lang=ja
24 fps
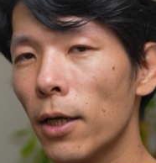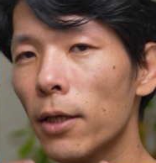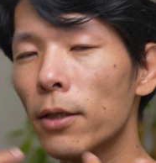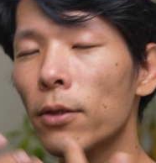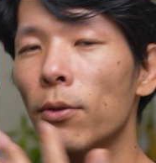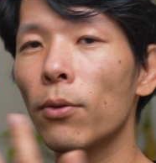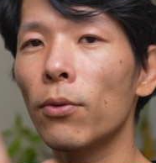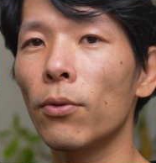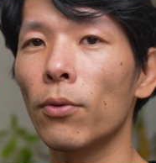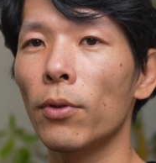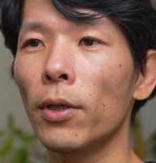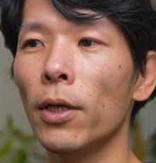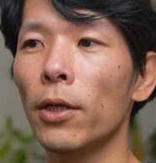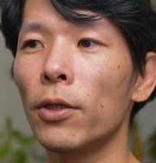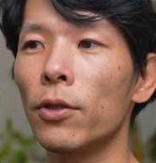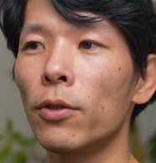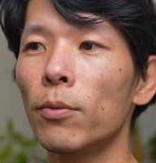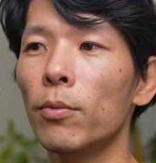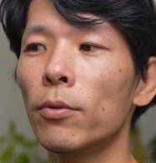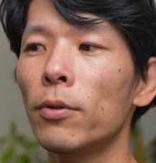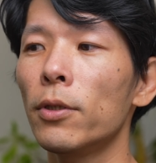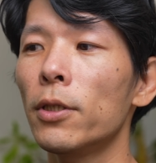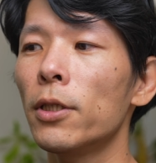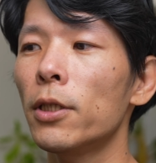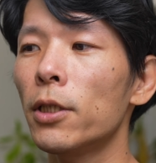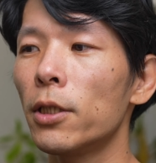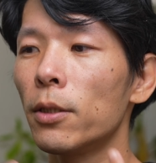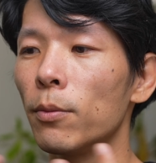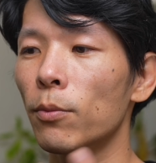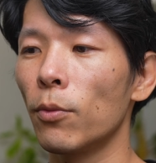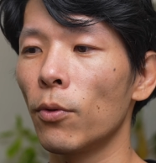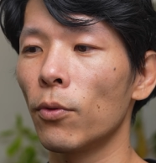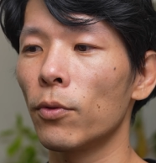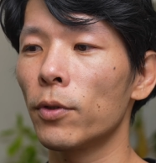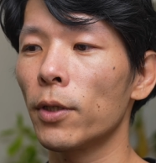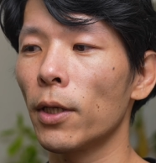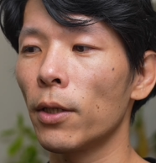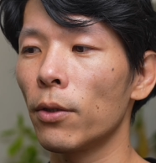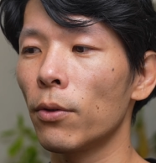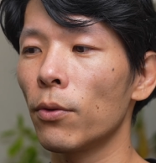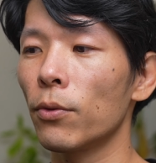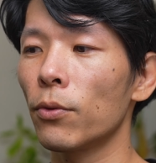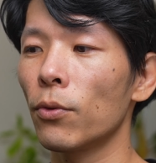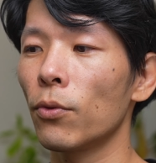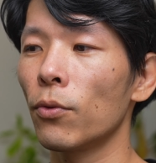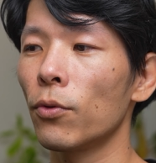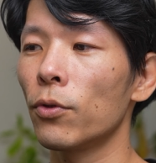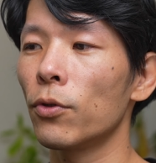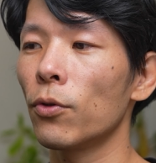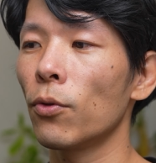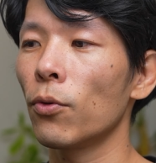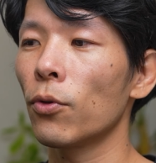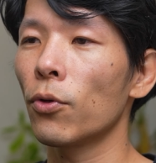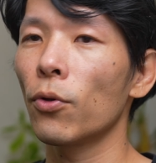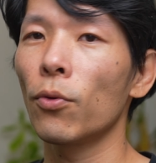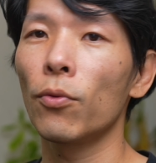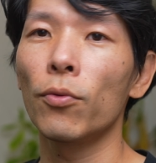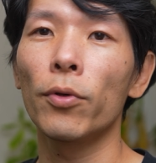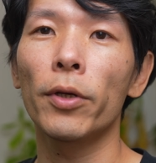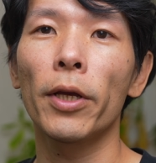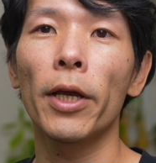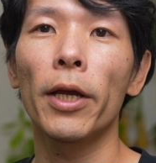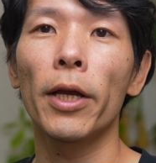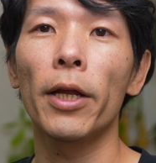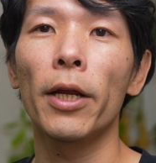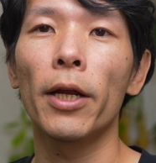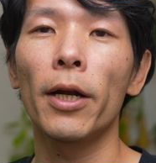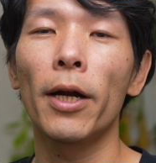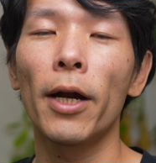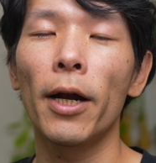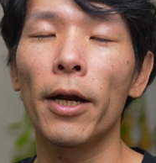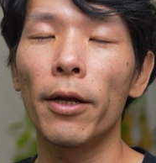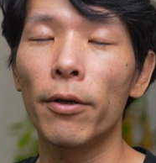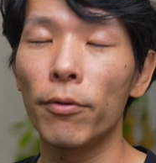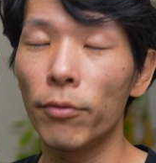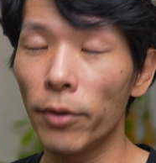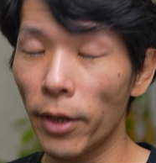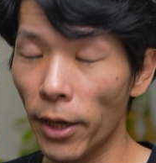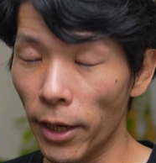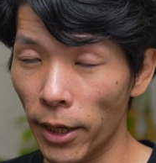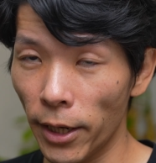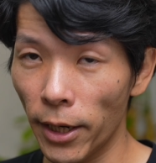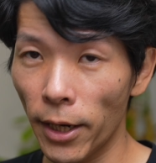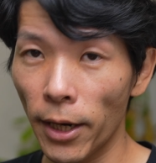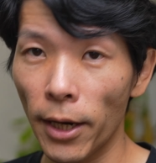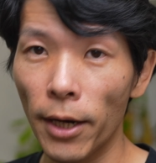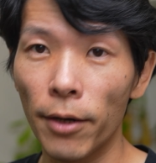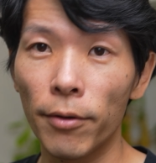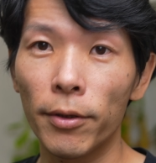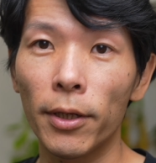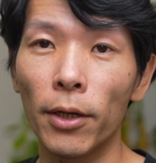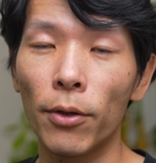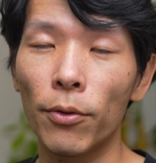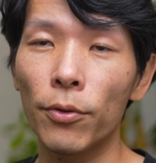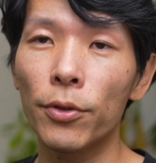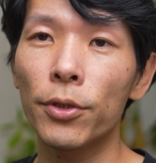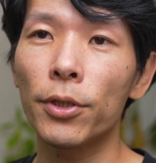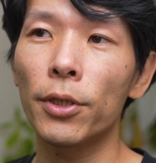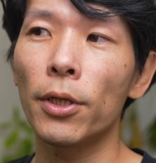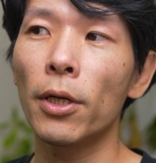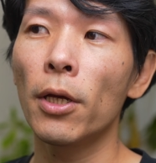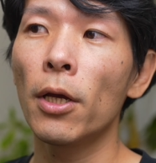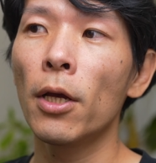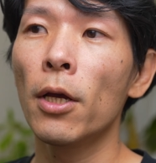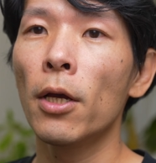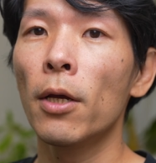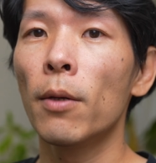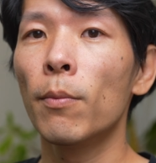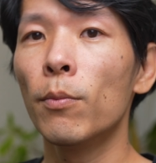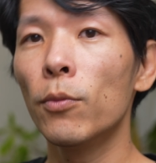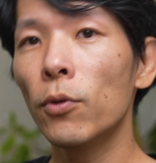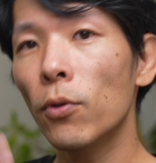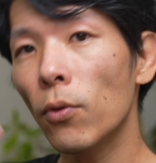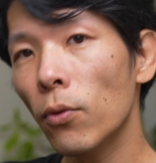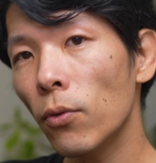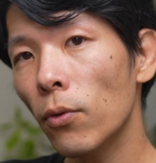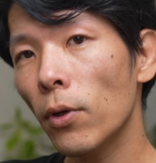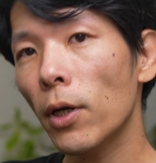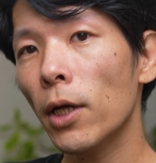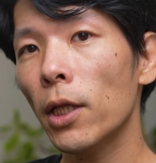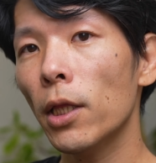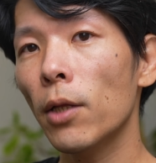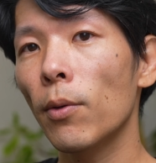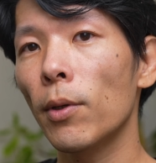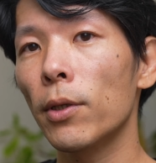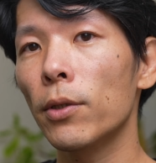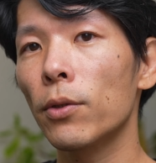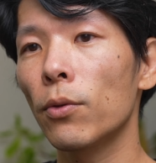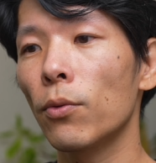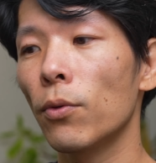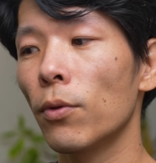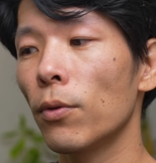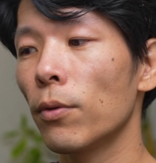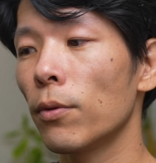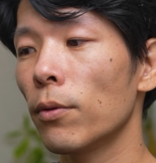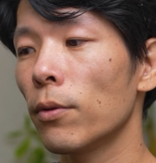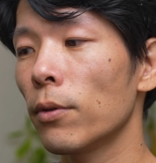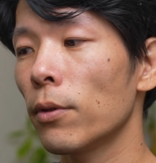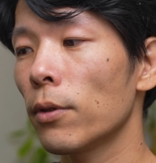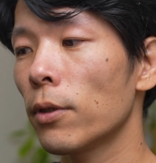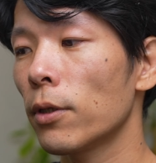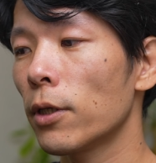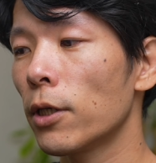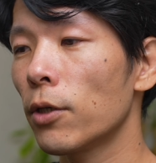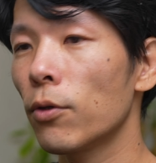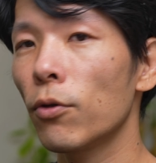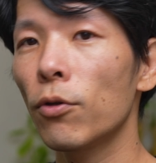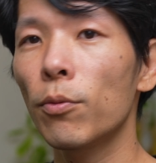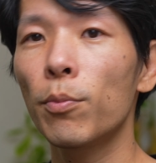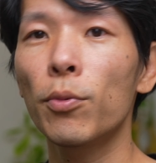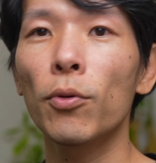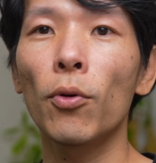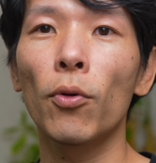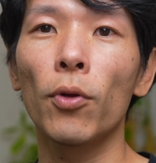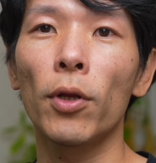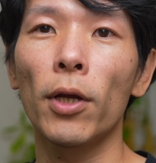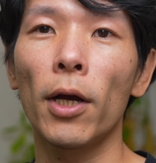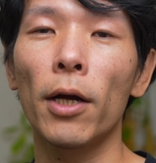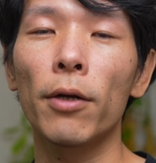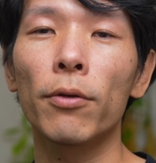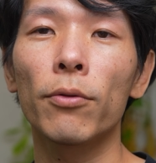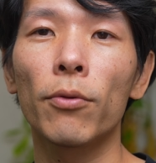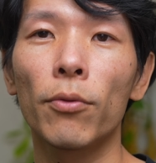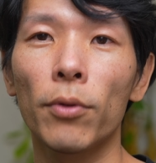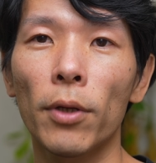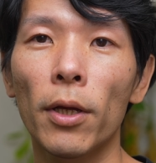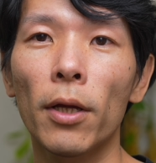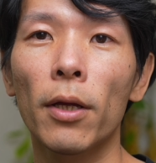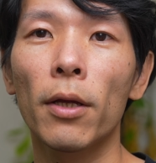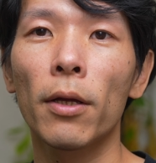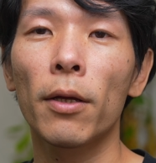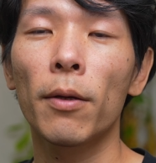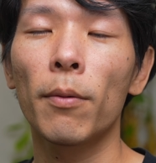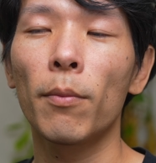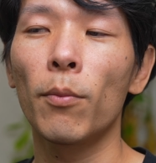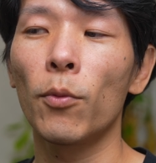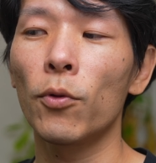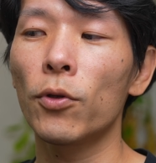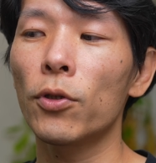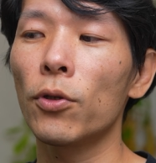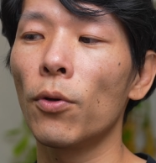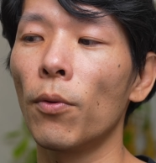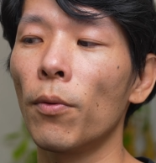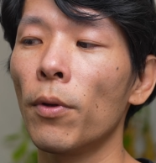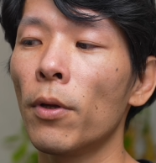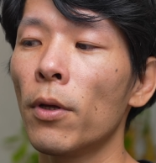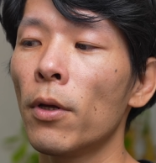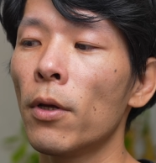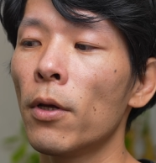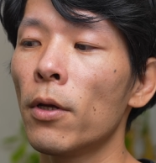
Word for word: すことで自分自身もちゃんとその状況を受け入れられ、受け入れられるだろうし、向こうの方はその、聞くプロであるので、もちろん、